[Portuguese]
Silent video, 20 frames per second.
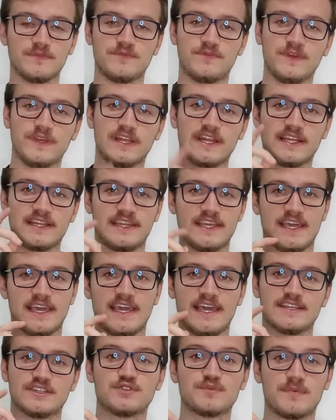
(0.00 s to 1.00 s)
vir
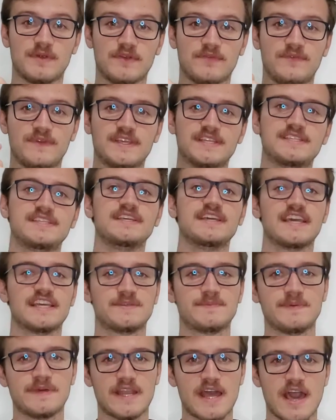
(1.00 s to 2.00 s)
até a superfície e
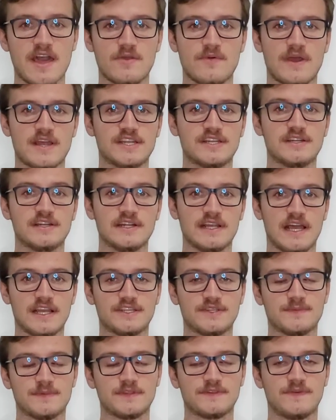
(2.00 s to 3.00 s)
respirar o
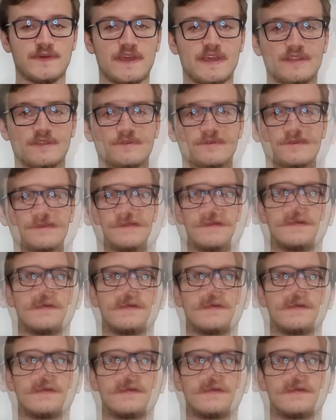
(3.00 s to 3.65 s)
atmosférico.